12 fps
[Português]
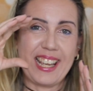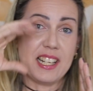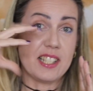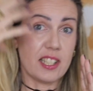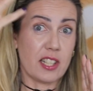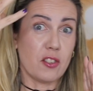Que
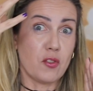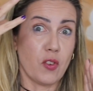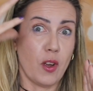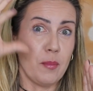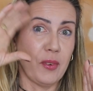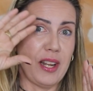eles se
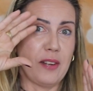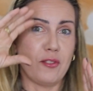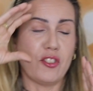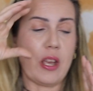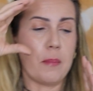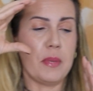transformam né, no
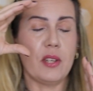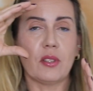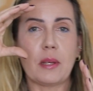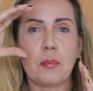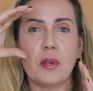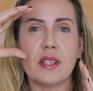diabinho
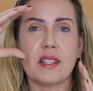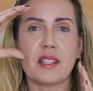depois.